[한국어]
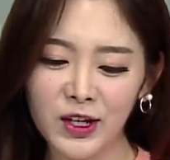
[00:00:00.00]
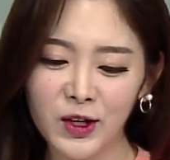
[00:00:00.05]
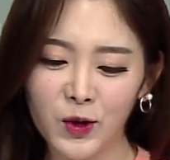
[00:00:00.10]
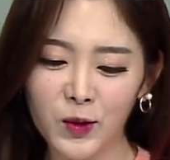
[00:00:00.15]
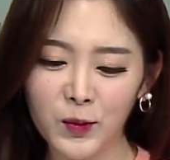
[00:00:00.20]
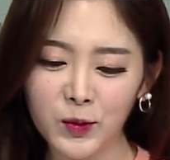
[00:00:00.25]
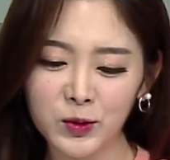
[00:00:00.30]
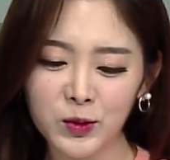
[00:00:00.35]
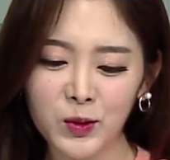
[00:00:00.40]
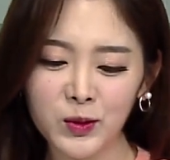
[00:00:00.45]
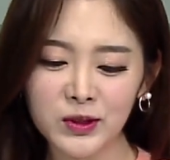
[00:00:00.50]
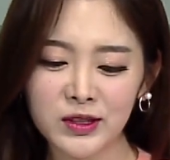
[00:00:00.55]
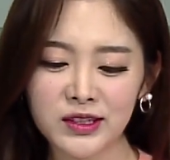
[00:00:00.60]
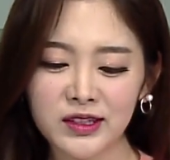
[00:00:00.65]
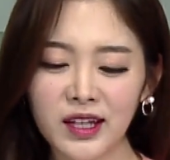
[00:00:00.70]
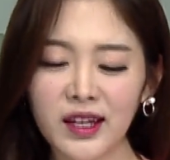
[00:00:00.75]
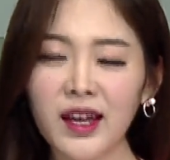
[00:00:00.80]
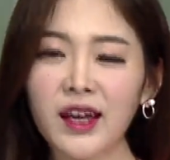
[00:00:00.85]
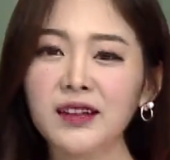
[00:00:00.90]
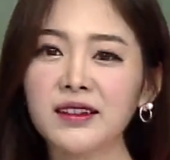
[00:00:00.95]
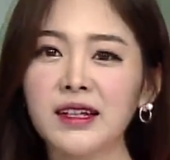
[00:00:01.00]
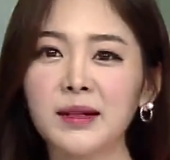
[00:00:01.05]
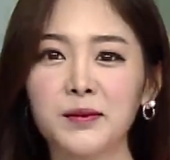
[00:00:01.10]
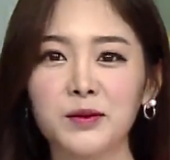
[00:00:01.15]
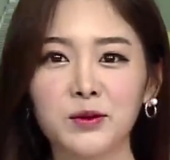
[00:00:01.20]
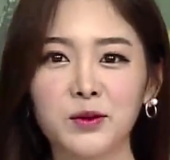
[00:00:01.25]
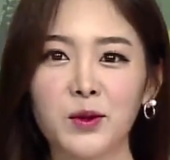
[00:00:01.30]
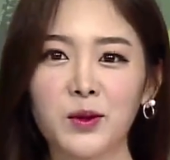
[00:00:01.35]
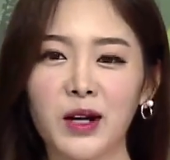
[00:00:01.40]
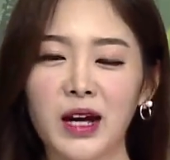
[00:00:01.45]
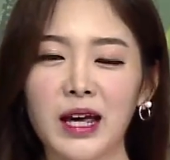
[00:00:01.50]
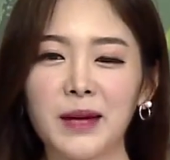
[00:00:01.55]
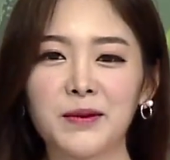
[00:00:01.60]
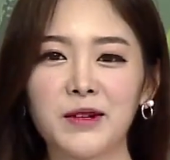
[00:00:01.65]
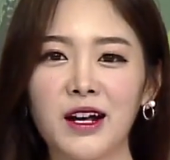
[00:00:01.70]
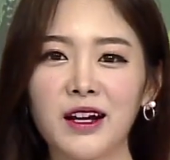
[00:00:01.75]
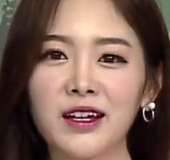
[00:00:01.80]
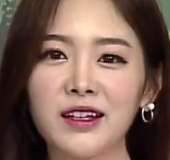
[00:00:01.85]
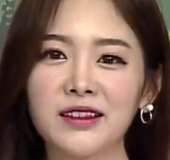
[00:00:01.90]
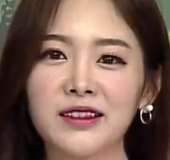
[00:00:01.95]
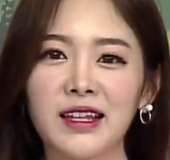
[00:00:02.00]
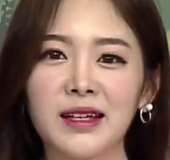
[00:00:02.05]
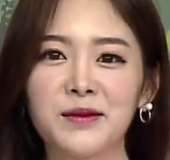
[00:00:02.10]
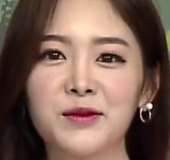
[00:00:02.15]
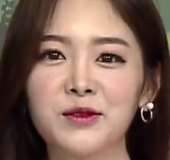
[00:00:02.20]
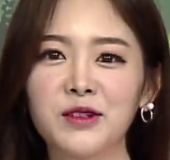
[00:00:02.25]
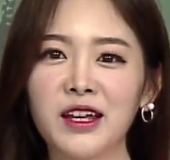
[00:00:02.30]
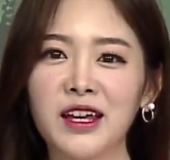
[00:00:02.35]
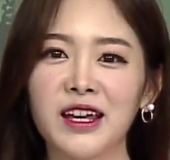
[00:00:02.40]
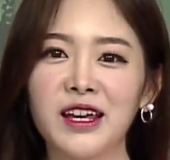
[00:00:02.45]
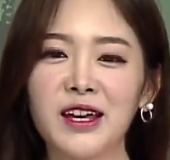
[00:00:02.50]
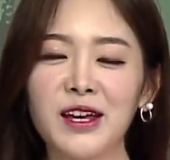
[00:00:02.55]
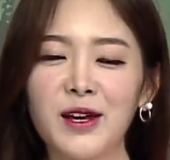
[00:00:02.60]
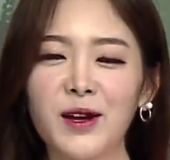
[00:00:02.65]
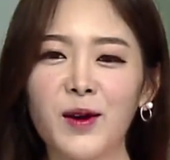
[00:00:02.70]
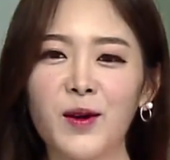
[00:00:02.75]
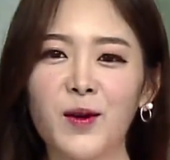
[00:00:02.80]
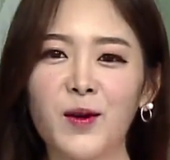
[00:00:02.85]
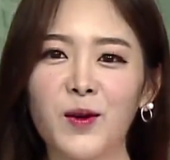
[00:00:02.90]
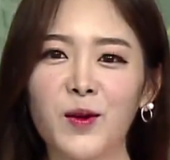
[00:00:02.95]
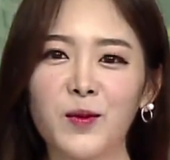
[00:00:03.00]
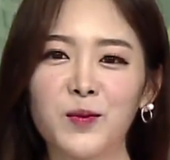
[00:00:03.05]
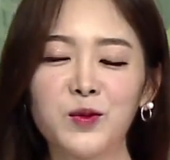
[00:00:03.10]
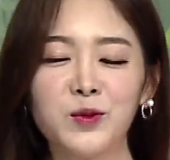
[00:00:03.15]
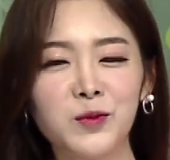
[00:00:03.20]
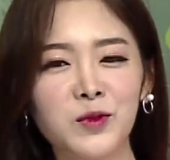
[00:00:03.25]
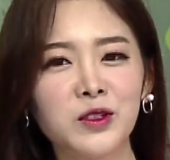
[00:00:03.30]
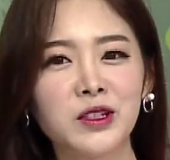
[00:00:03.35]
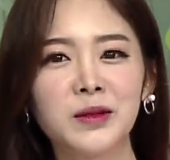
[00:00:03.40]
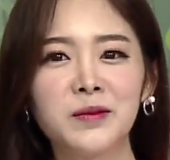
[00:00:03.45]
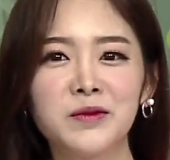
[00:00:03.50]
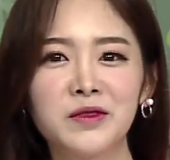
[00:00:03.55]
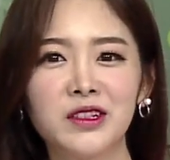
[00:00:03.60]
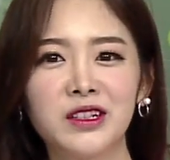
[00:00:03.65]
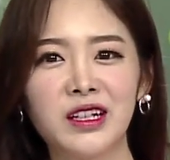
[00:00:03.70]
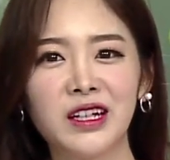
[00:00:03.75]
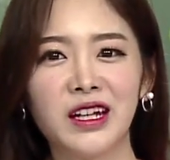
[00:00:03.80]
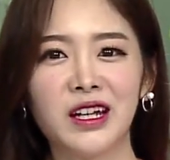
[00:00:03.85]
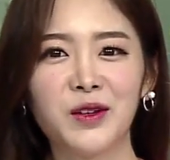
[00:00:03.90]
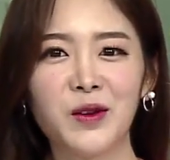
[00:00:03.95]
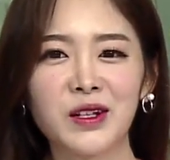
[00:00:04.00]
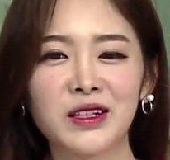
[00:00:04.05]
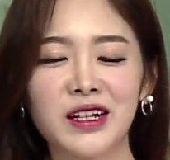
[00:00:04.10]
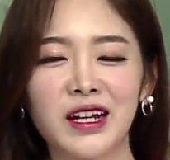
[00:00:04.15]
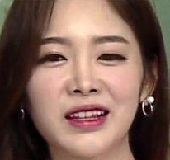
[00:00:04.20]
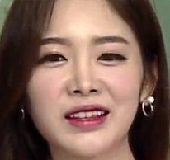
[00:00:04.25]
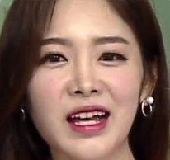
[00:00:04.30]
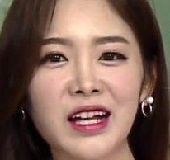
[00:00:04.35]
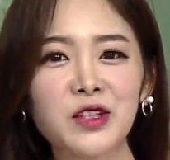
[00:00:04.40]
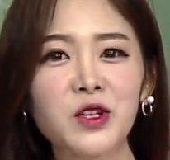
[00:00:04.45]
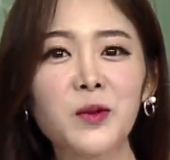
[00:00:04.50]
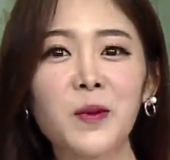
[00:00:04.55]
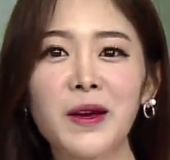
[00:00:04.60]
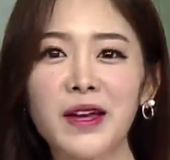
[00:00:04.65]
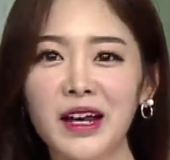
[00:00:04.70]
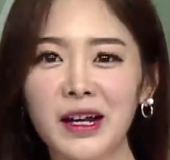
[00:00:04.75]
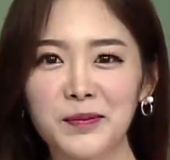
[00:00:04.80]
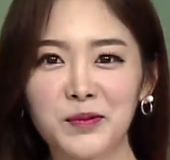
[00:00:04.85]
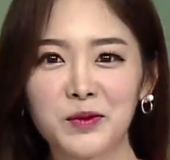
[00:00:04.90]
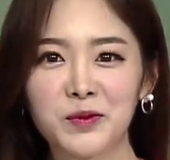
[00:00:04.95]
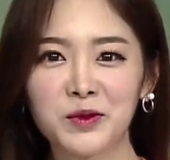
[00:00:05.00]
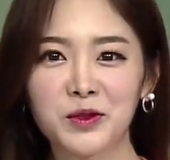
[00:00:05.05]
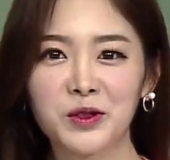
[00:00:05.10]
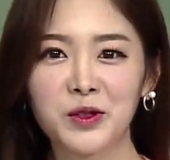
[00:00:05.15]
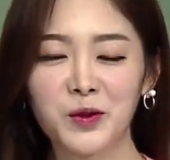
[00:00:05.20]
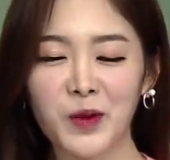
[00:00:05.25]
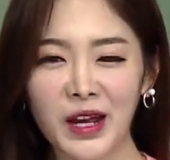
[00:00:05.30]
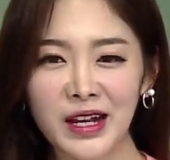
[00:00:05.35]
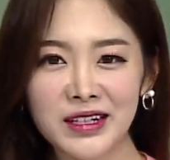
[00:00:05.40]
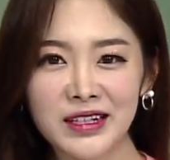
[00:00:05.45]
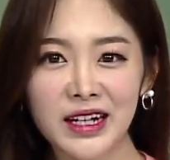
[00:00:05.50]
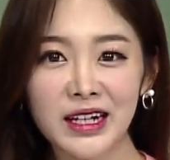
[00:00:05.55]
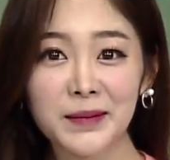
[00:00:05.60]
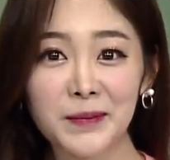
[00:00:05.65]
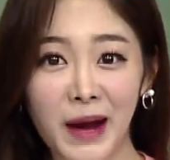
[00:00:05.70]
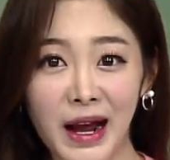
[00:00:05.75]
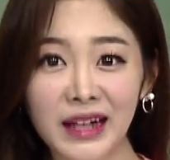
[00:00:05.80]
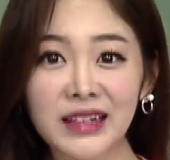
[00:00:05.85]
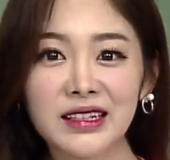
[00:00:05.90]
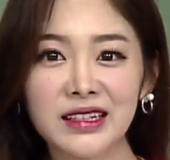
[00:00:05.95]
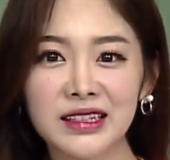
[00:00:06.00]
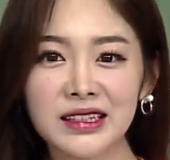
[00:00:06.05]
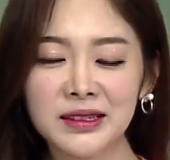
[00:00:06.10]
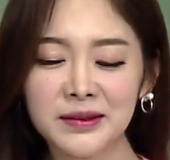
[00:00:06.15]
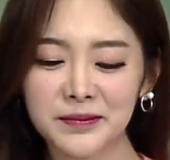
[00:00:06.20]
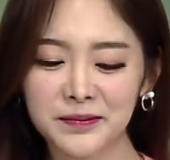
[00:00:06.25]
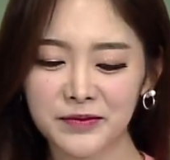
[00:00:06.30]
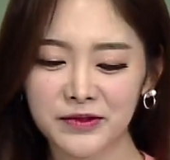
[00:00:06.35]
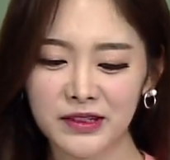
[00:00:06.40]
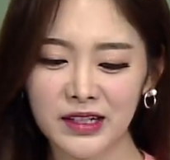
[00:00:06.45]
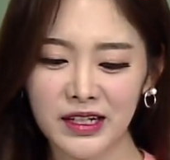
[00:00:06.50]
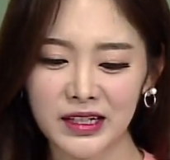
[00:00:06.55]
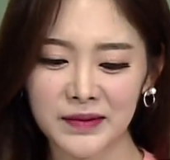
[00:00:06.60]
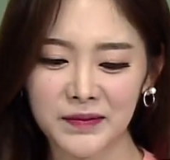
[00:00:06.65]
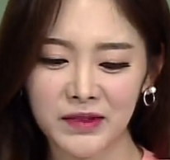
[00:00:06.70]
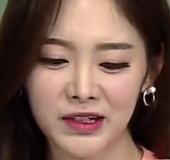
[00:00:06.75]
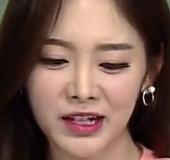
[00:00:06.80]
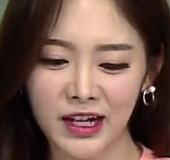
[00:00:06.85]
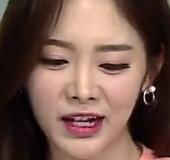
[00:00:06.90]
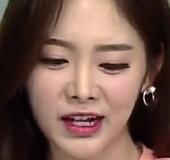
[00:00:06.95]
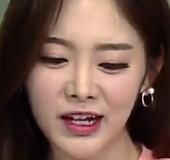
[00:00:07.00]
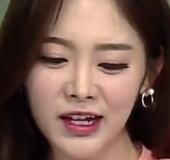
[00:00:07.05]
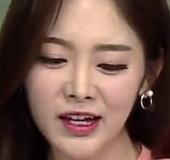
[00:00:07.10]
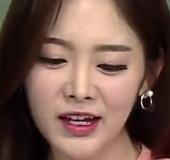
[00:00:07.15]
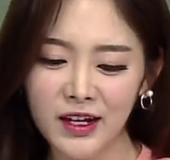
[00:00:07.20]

어, 보통은 태아 때부터 가입을 하기 때문에 어, 부모님들이 굉장히 따져봐야 할 부분들이 굉장히 많은 플랜입니다.